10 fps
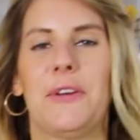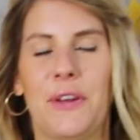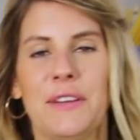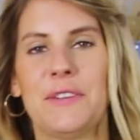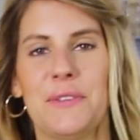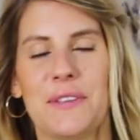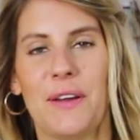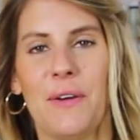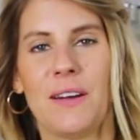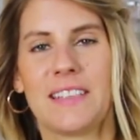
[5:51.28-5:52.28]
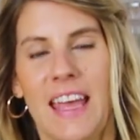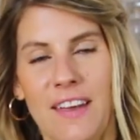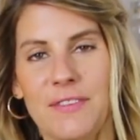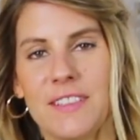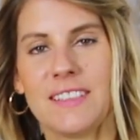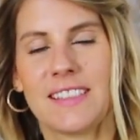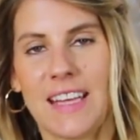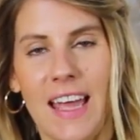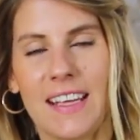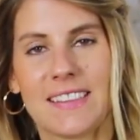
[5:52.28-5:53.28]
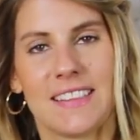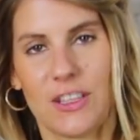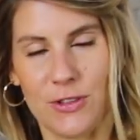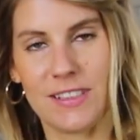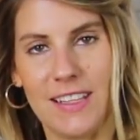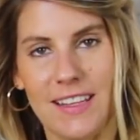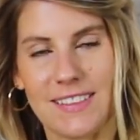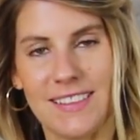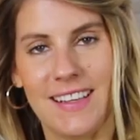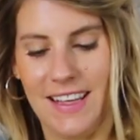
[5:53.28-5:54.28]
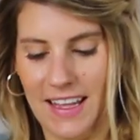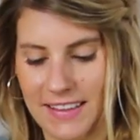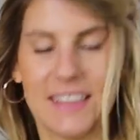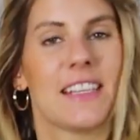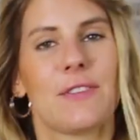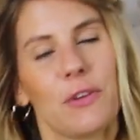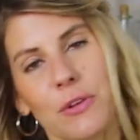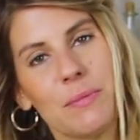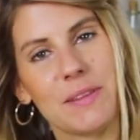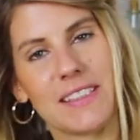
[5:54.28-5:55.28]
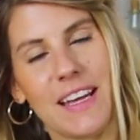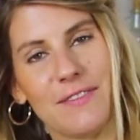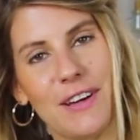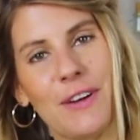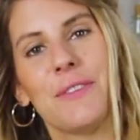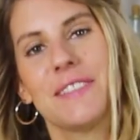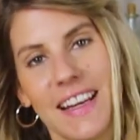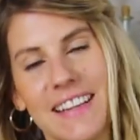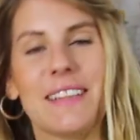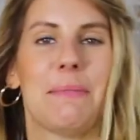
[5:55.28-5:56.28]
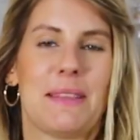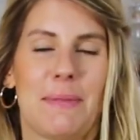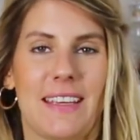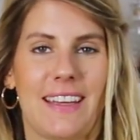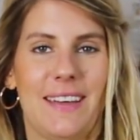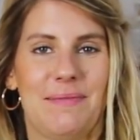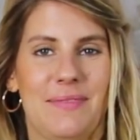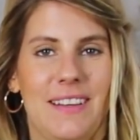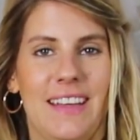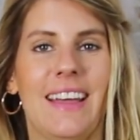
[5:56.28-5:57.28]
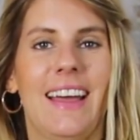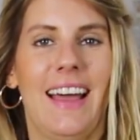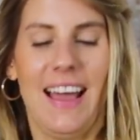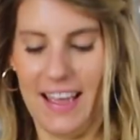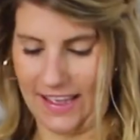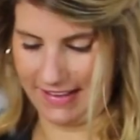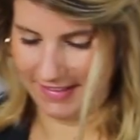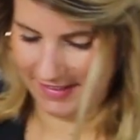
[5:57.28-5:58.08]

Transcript: Ihr könnt natürlich auch die Hälfte des Teiges in der Schüssel lassen, dann ist das Verrühren ein bisschen einfacher und dann in den Messbecher geben. Aha,